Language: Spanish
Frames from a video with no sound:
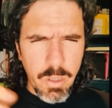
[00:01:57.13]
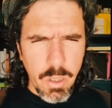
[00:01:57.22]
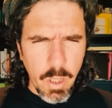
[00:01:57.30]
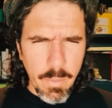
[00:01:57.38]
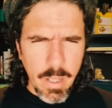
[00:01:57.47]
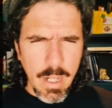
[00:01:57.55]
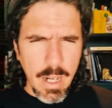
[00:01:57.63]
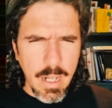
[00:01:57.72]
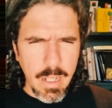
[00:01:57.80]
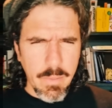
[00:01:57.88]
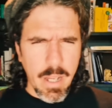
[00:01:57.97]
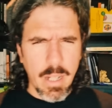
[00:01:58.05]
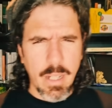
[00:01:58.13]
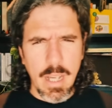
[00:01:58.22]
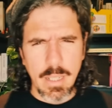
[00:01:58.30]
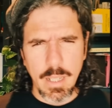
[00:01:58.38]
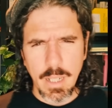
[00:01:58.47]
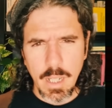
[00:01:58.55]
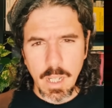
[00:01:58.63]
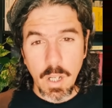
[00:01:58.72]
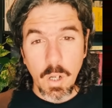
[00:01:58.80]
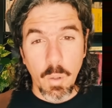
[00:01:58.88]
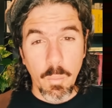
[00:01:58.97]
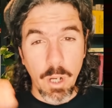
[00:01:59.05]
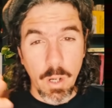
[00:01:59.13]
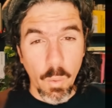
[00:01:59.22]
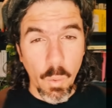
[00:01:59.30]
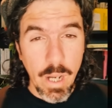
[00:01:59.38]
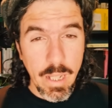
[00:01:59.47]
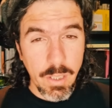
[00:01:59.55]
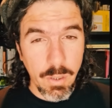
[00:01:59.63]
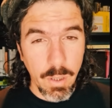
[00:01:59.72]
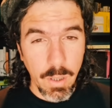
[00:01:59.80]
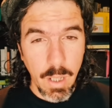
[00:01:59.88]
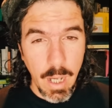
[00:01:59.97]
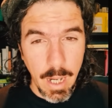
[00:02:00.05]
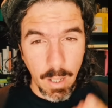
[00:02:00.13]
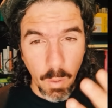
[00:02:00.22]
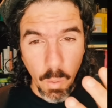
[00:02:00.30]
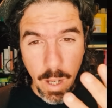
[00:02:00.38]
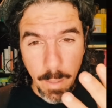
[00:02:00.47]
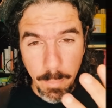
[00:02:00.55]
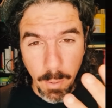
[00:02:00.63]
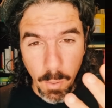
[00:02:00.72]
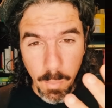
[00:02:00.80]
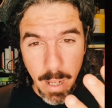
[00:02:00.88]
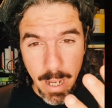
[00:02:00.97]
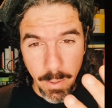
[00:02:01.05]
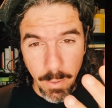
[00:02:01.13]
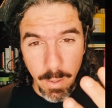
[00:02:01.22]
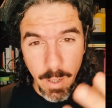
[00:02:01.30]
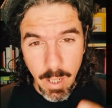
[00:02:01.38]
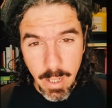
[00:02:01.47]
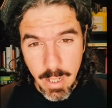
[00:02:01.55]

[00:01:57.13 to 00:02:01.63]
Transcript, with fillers: sobre la libertad, como el hueso al cuerpo humano,